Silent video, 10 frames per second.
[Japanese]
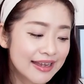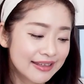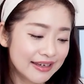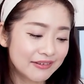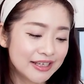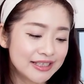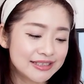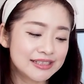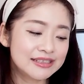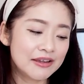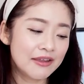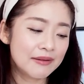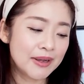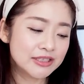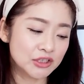で、これについて、
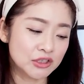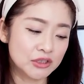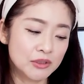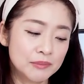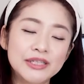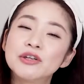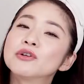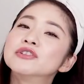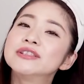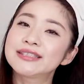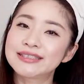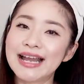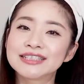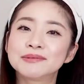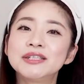まず、みりおくんですね、
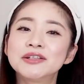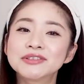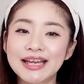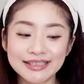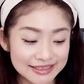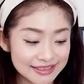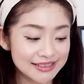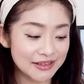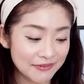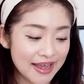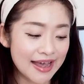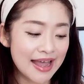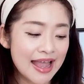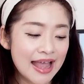あすみりおさんについては、